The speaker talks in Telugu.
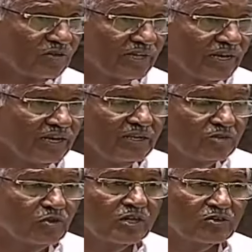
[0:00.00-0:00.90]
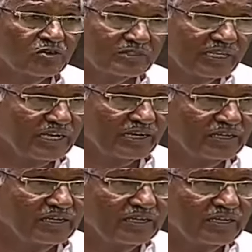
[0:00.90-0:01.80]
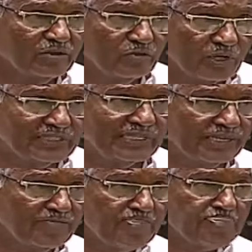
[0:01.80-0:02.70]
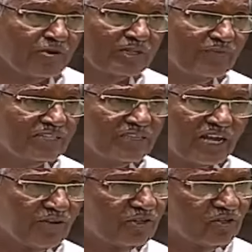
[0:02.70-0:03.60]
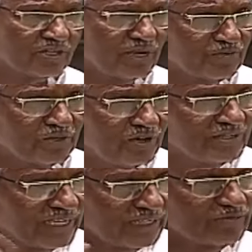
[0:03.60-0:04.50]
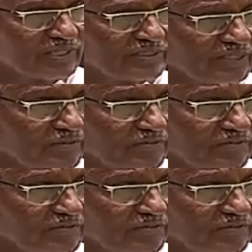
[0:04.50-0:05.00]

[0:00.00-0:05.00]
ఉన్న కోయిగూడెం త్రీ ఓసి ఒకటి మాత్రం అరవిందో కంపెనీ వాళ్ళు టేకప్ చేశారు